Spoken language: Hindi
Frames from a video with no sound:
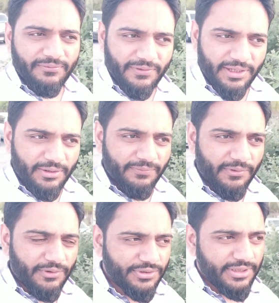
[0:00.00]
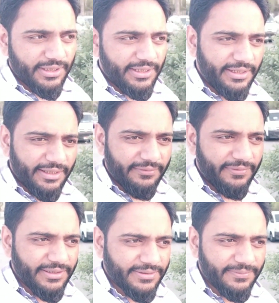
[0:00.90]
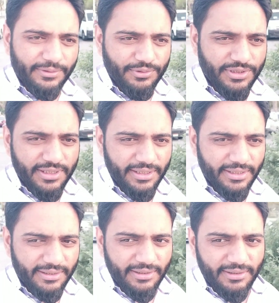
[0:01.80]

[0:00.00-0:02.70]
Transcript: फ्री ऑफ कॉस्ट है इंट्री फीस भी कुछ नहीं है